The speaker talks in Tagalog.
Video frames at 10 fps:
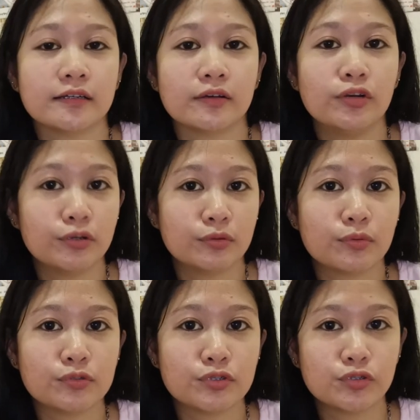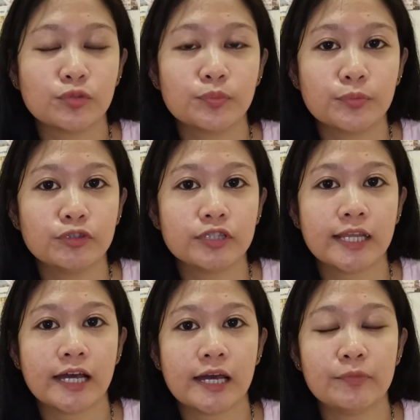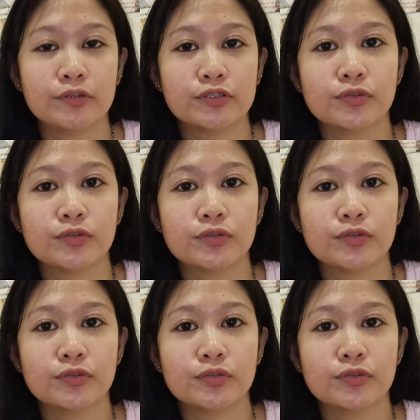or kung gusto nyo pumunta ng abroad,